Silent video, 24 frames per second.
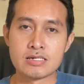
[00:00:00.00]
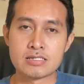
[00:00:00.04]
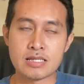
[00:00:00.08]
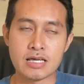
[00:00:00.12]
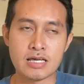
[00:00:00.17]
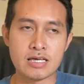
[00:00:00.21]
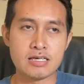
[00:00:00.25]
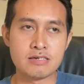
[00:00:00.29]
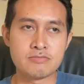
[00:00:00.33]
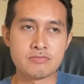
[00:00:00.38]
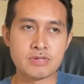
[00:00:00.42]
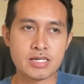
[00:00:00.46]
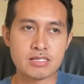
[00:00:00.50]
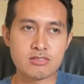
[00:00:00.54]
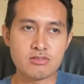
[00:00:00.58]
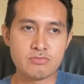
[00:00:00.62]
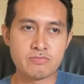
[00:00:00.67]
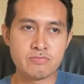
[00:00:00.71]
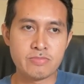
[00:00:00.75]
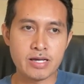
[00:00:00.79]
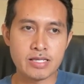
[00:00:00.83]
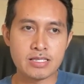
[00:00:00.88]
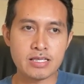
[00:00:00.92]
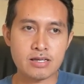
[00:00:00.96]
Nah, begitu
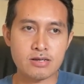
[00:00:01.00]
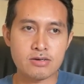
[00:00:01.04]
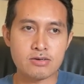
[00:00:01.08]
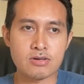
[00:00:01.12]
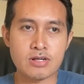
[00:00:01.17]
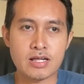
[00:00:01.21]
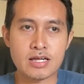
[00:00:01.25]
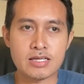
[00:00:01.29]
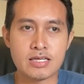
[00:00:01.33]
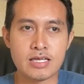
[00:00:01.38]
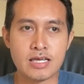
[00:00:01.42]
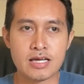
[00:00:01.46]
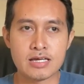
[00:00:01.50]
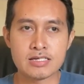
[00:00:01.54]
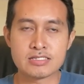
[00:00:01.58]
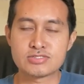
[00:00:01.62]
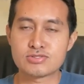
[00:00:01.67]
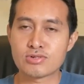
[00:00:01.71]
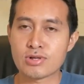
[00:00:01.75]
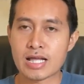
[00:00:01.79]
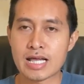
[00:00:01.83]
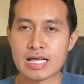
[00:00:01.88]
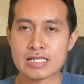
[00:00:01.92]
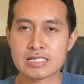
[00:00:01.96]
banyak orang yang
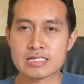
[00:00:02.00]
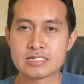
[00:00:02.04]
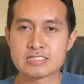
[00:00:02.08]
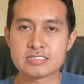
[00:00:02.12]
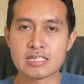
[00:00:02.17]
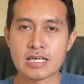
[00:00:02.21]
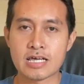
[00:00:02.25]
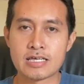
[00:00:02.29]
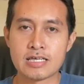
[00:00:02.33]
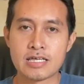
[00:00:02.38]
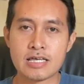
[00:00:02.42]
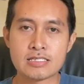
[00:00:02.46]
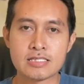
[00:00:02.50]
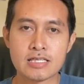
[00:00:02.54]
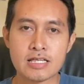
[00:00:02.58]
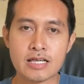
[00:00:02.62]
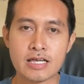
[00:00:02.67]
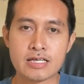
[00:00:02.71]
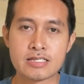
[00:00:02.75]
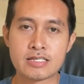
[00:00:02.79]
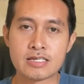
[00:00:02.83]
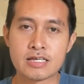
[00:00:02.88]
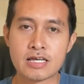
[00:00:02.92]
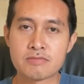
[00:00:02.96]
curhat ke saya
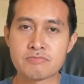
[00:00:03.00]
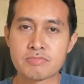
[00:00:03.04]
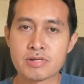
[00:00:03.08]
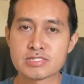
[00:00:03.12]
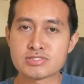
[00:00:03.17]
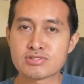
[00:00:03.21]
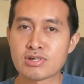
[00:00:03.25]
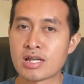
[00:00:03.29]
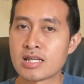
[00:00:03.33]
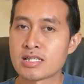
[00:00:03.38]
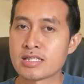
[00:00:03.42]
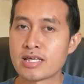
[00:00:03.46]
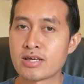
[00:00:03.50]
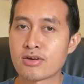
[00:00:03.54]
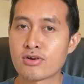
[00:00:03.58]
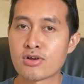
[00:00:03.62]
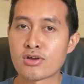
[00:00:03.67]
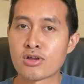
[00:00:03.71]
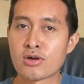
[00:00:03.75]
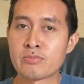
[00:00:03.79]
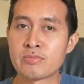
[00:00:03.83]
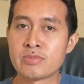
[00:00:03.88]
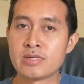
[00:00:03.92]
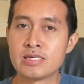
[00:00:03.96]
terkait dengan persoalan
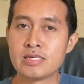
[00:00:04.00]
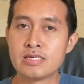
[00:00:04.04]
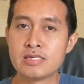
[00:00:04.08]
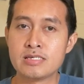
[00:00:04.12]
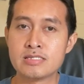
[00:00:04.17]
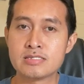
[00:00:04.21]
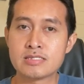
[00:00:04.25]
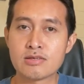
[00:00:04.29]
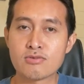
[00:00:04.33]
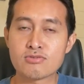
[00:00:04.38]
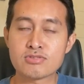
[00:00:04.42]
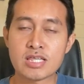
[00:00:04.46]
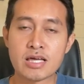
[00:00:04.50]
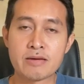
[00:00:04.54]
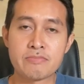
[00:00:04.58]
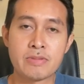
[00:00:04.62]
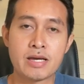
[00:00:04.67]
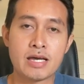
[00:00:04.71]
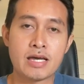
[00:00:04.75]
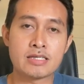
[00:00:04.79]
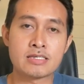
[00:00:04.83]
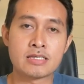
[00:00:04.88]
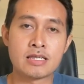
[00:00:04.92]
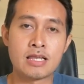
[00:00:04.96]
ekonomi,
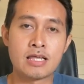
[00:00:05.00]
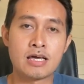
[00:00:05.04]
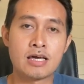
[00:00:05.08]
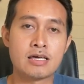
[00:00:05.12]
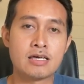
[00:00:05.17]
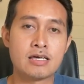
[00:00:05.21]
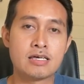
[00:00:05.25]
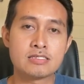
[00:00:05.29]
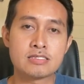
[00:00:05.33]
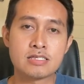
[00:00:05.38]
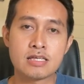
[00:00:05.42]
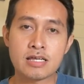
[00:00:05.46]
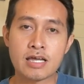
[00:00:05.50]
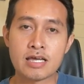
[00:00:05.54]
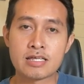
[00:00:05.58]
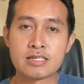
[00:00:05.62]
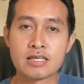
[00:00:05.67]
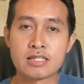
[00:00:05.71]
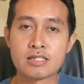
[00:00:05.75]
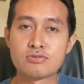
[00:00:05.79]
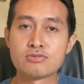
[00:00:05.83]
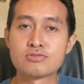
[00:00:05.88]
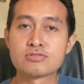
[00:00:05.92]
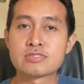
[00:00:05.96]
terutama adalah terkait
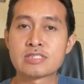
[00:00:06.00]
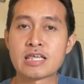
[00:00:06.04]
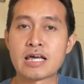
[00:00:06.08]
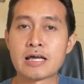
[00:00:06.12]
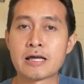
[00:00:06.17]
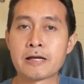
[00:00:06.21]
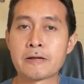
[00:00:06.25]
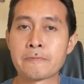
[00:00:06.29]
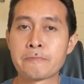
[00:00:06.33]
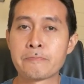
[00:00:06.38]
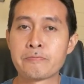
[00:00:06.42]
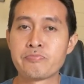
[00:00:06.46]
dengan hutang.